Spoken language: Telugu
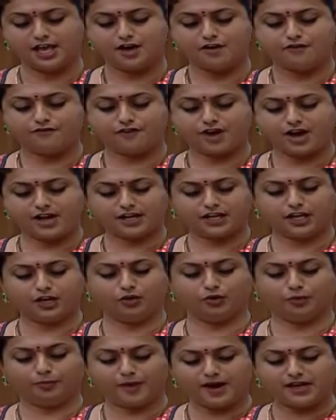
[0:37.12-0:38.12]
వారికి
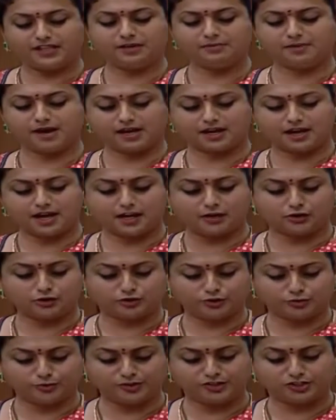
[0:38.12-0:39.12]
ఉపాధి మార్గాలను
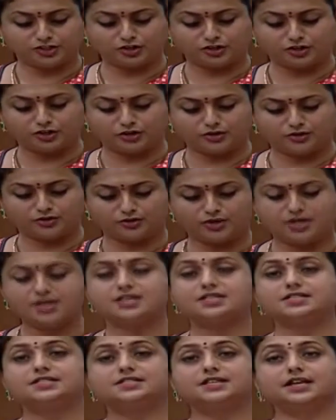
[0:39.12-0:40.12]
చూపించడంలోనూ
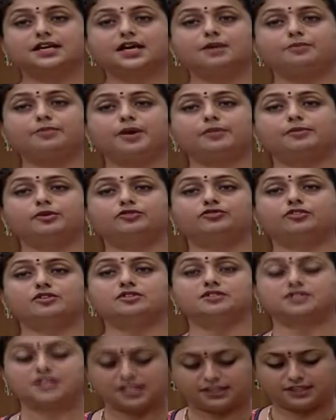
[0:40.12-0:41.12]
జగన్ ప్రభుత్వం
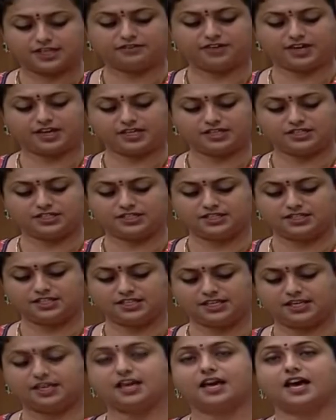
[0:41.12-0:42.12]
శ్రద్ధ
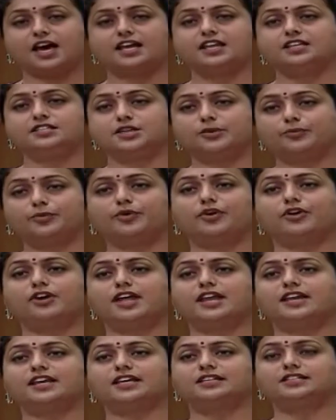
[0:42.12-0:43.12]
వహించింది అని
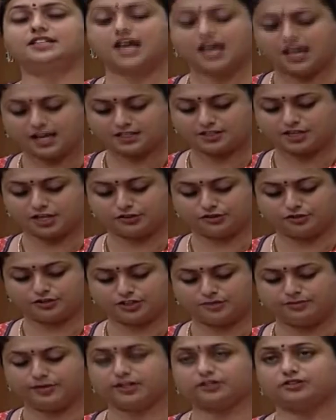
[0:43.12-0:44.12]
చెప్పుకోవడానికి చాలా
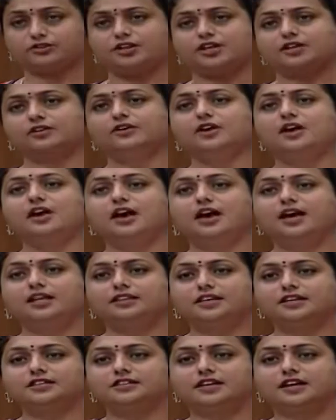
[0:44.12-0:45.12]
సంతోషపడుతున్నాను
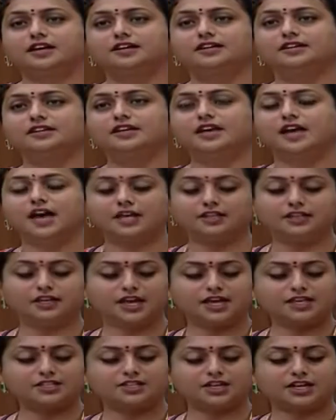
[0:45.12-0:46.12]
అధ్యక్ష
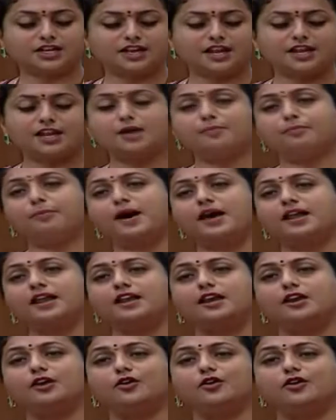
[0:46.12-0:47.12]
అందుకే జగనన్న పాలనలో